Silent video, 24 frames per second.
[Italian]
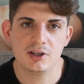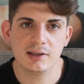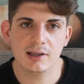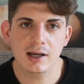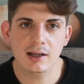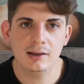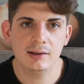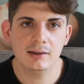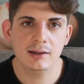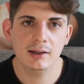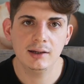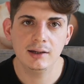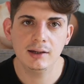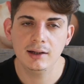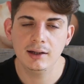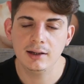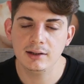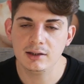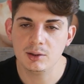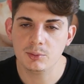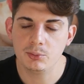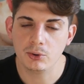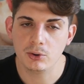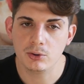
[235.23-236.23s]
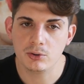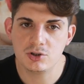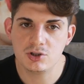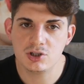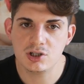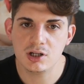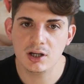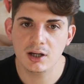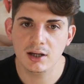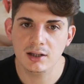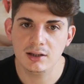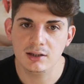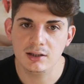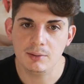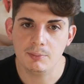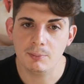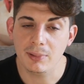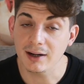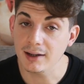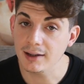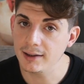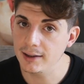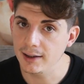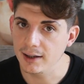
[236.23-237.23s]
tante tipologie di
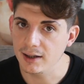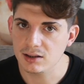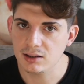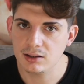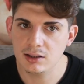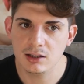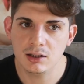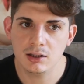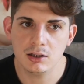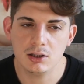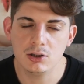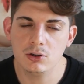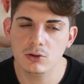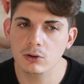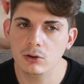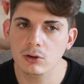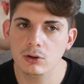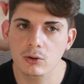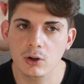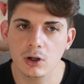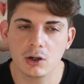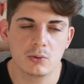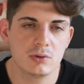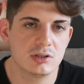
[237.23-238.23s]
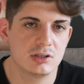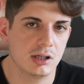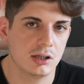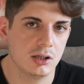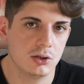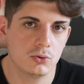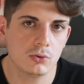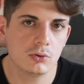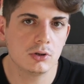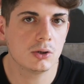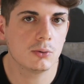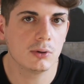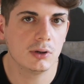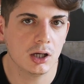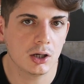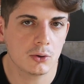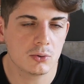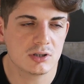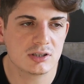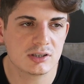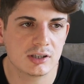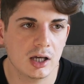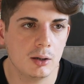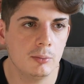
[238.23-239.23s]
pacchetti, io li ho acquistati tutti quelli
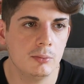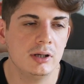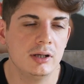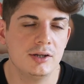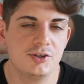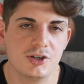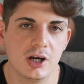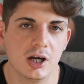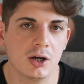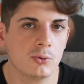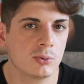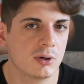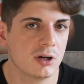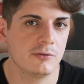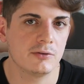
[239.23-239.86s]
acquistabili, c'è anche una